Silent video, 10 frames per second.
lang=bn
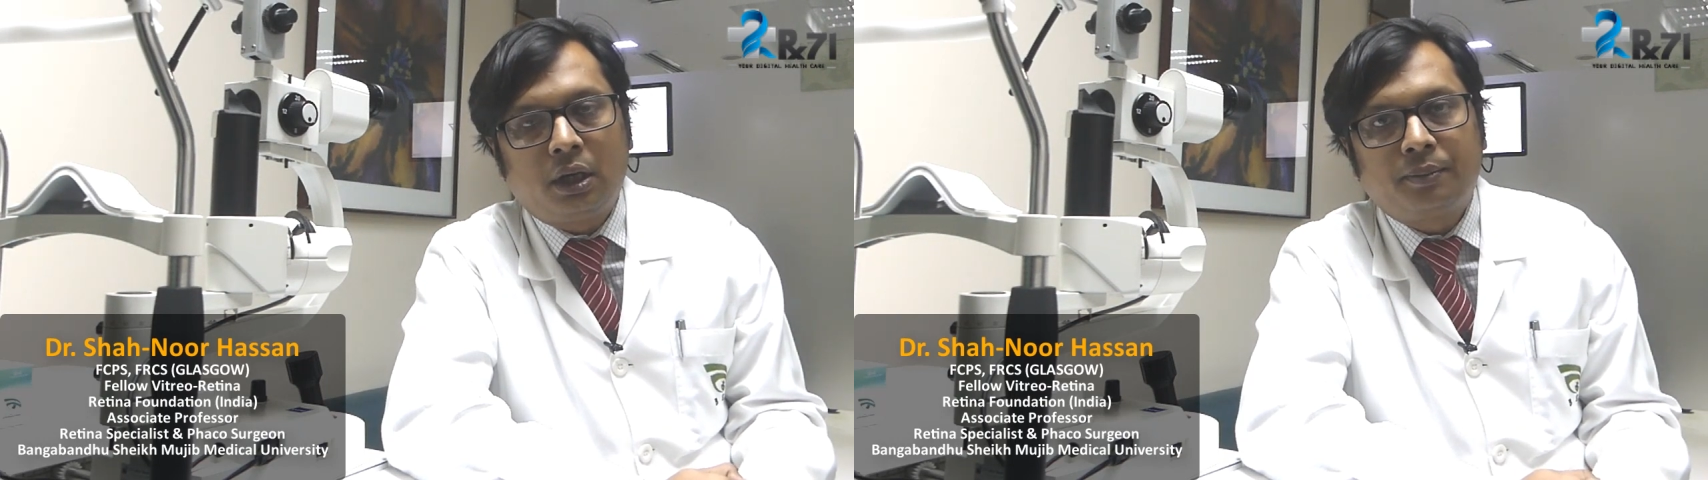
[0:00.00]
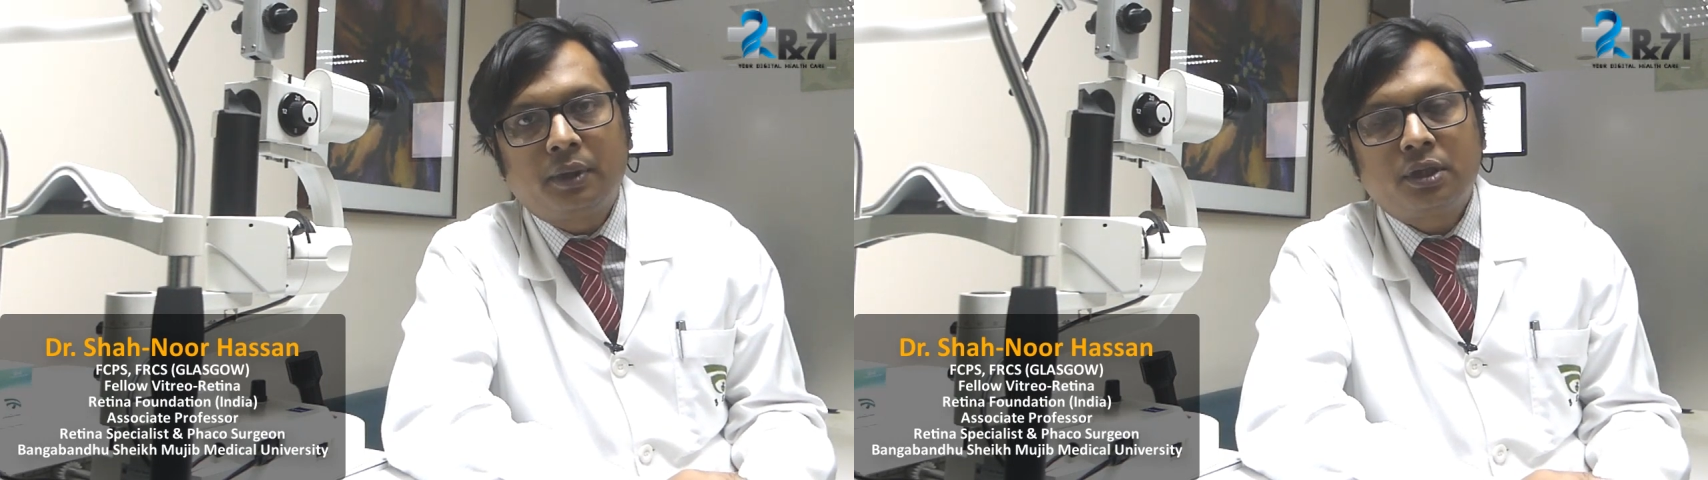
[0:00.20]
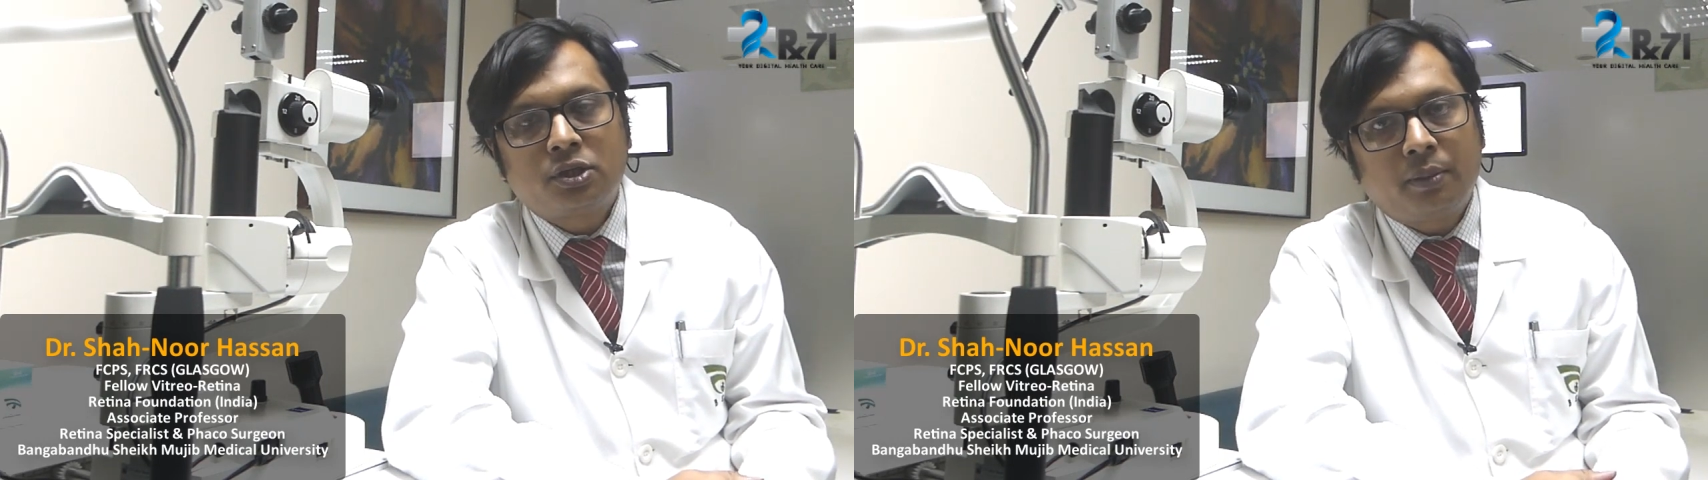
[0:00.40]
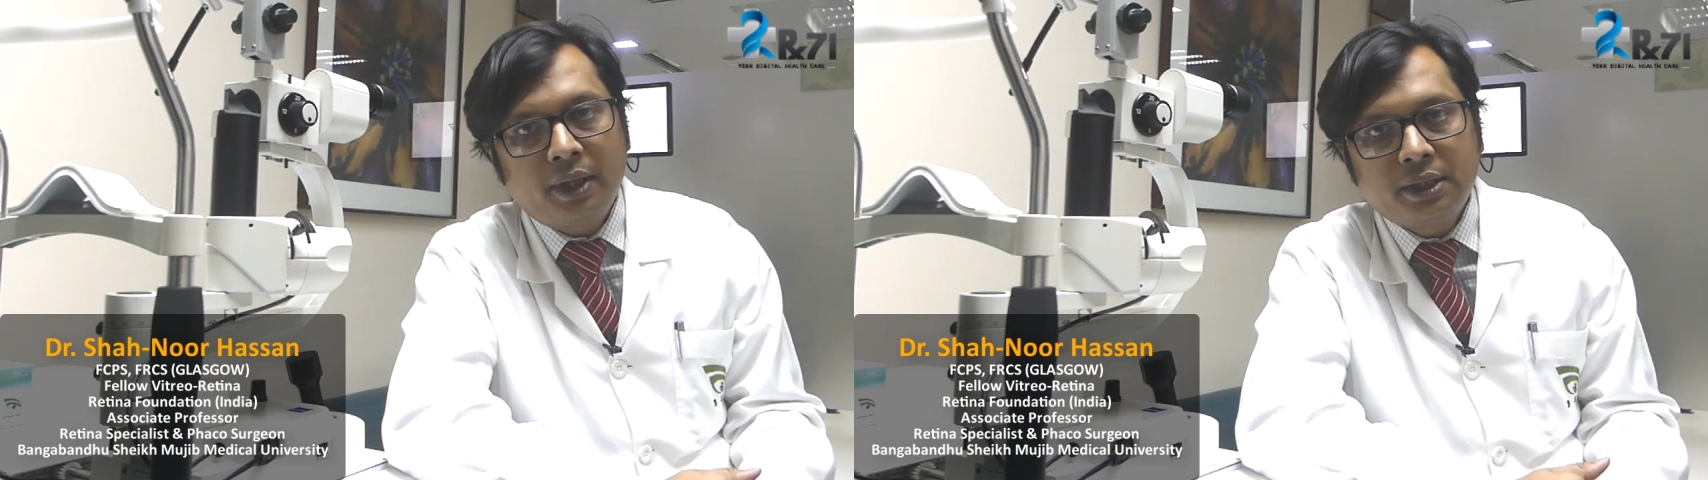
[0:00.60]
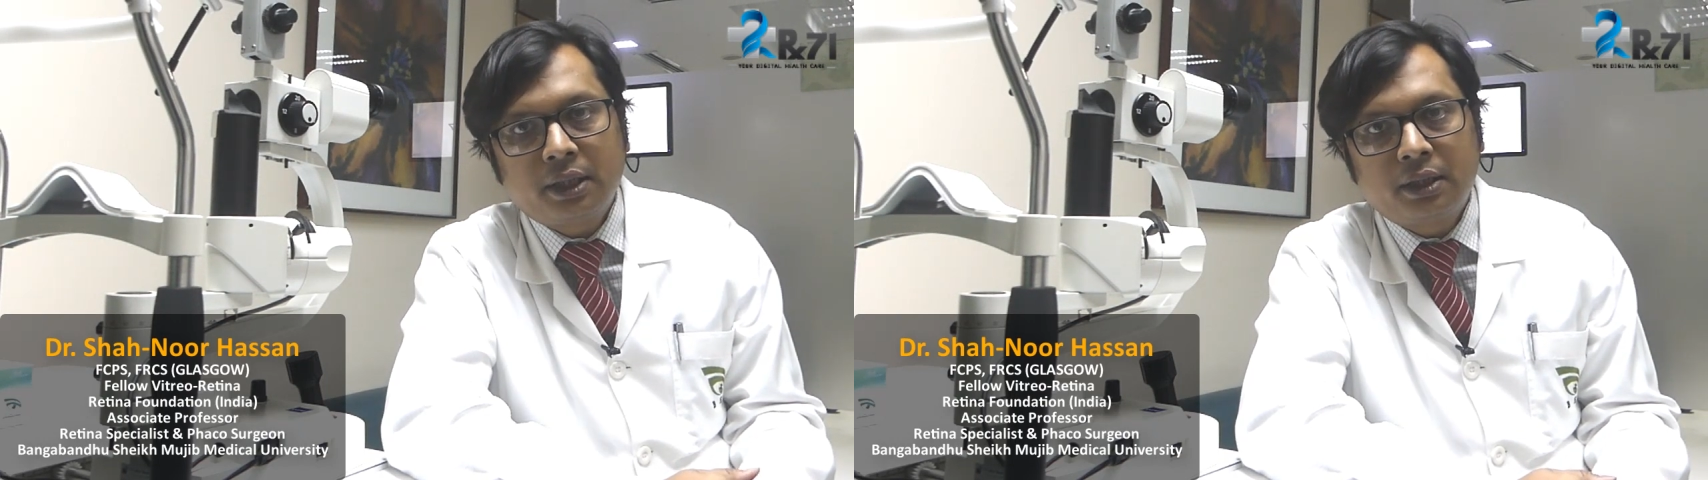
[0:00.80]
আপনারা
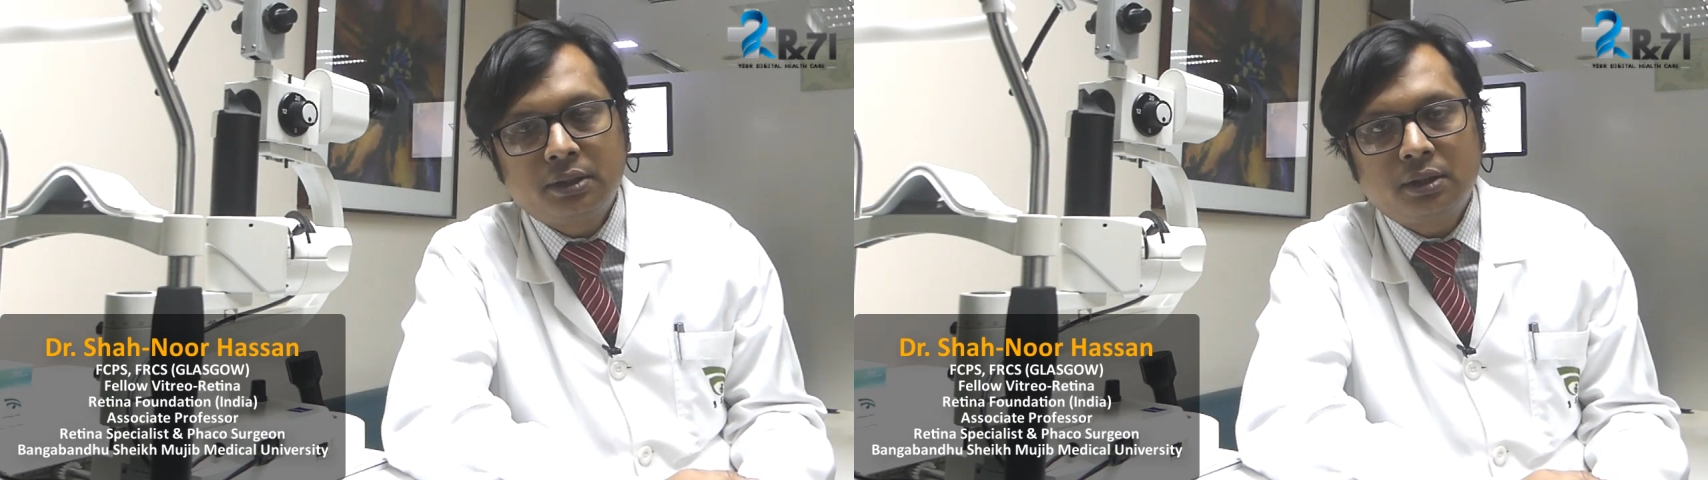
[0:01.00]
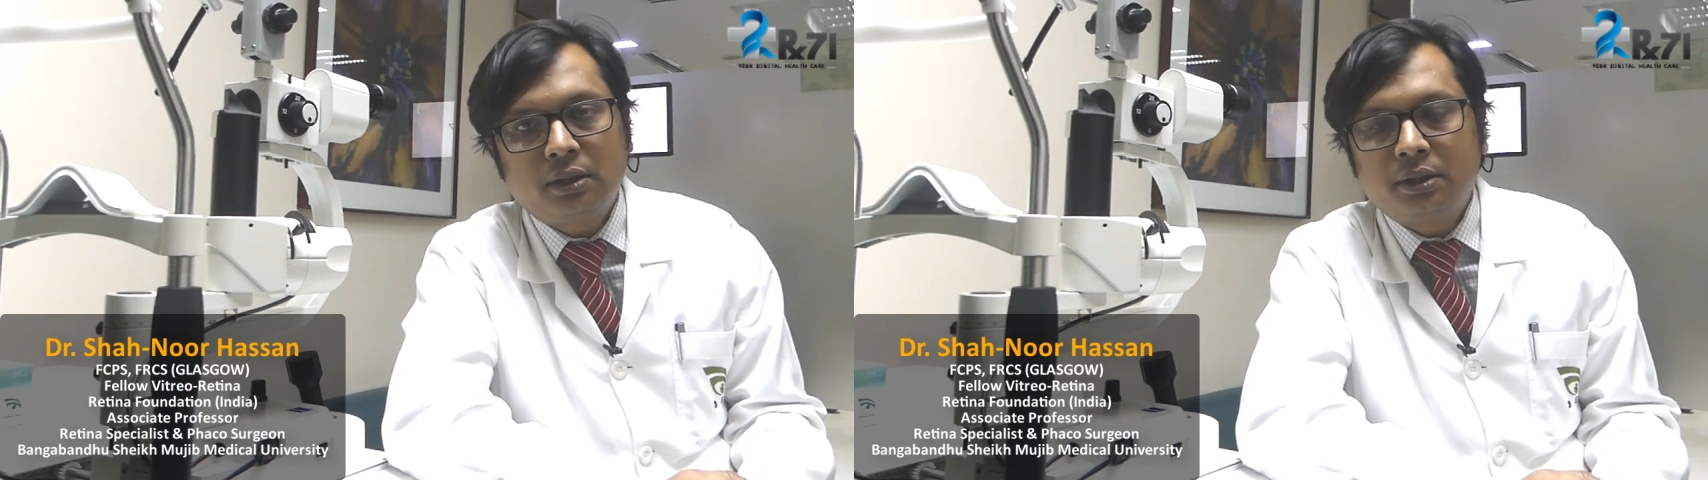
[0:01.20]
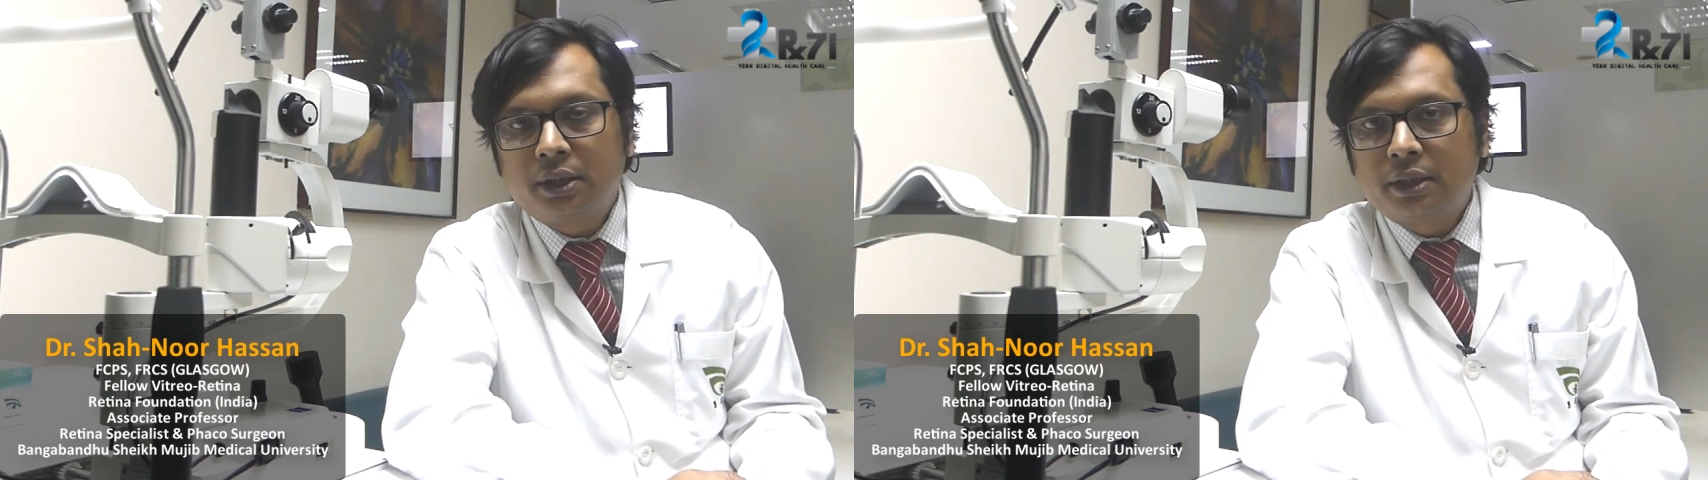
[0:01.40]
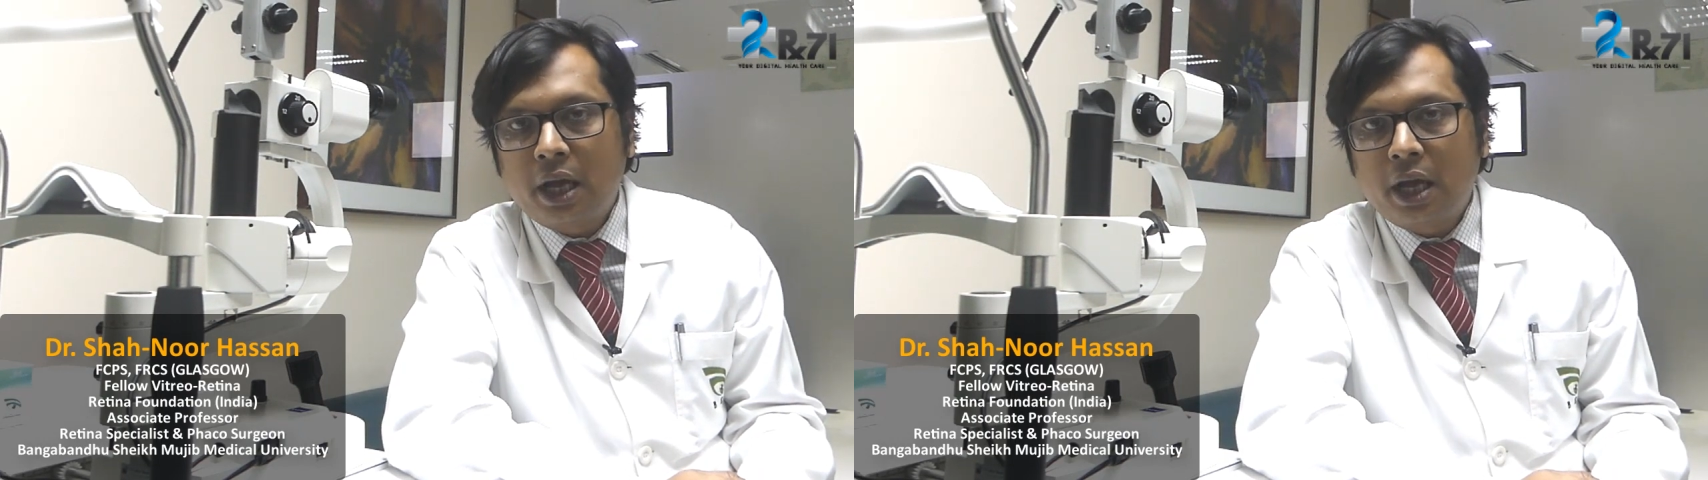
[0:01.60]
সবাই জানেন যে